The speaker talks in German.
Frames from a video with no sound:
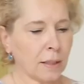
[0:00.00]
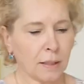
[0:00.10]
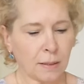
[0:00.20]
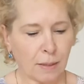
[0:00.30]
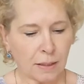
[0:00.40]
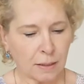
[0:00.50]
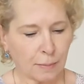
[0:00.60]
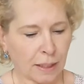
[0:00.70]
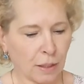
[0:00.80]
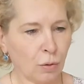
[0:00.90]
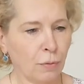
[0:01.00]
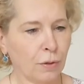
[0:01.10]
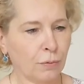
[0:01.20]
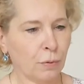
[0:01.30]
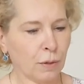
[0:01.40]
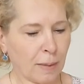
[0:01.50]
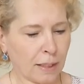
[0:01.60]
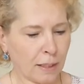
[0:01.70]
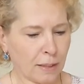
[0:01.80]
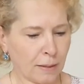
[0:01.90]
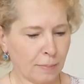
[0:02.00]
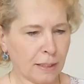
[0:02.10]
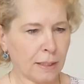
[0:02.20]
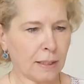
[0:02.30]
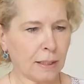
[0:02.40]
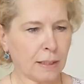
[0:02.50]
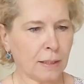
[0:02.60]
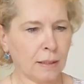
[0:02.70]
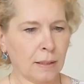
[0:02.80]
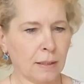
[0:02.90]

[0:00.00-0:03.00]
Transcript: das jetzt mal, dass wir den Knuffelfuß mal hier in die Mitte setzen.